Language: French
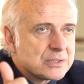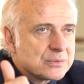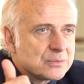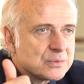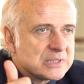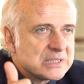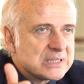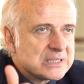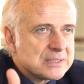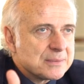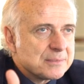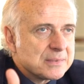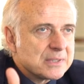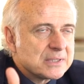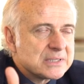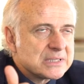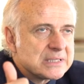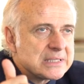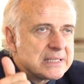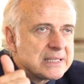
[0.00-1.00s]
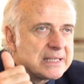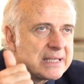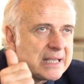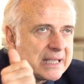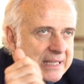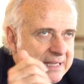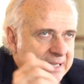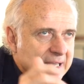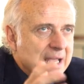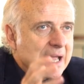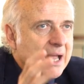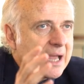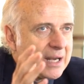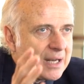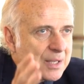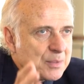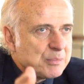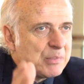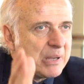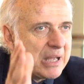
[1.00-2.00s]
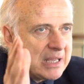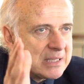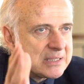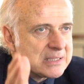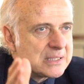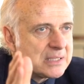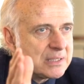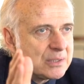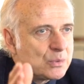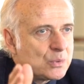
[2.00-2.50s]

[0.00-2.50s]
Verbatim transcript: je vous disais, et qui est à la base